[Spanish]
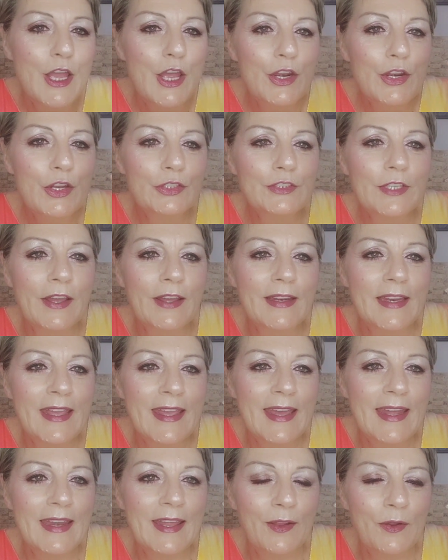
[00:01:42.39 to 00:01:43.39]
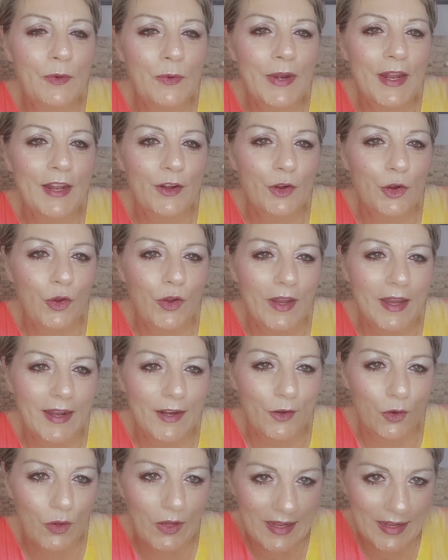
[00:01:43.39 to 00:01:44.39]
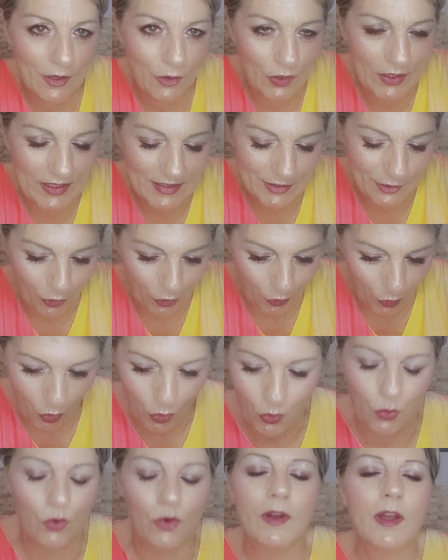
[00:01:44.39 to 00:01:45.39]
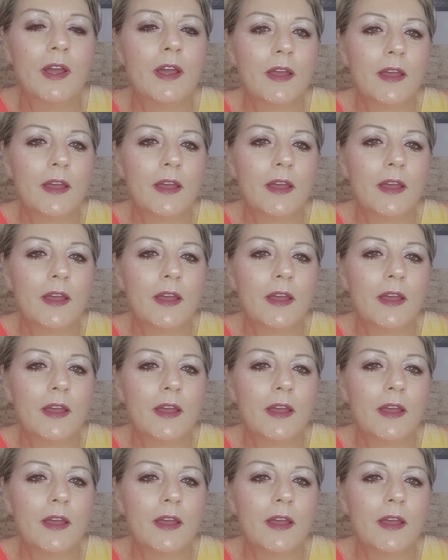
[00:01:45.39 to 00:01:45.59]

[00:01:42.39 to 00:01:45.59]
no tenía ninguna roja. Roja lo que es rojo.